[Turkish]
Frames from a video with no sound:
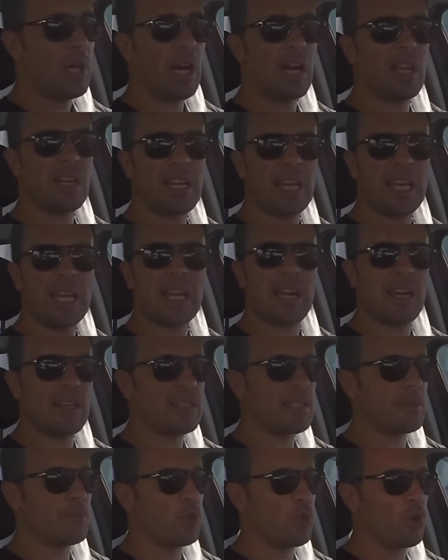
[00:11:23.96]
arkaya
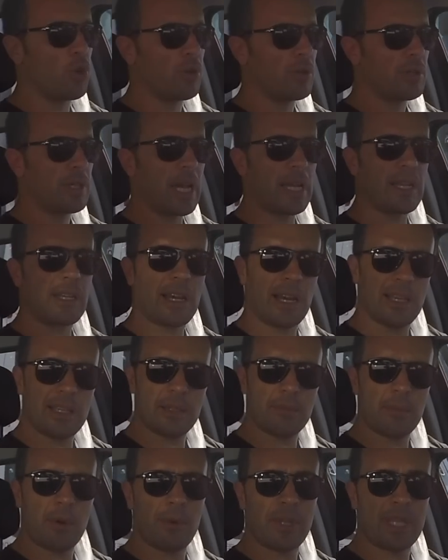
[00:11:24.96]
kaydırmıyor. Yani
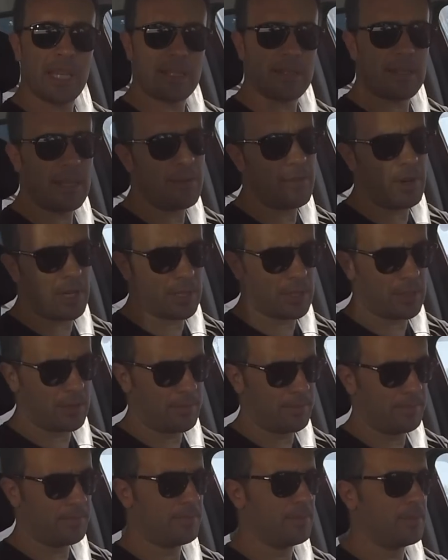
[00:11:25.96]
kaydırmama desteği var.
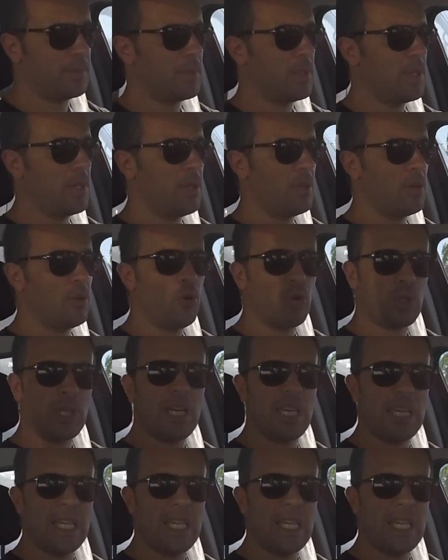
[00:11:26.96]
O da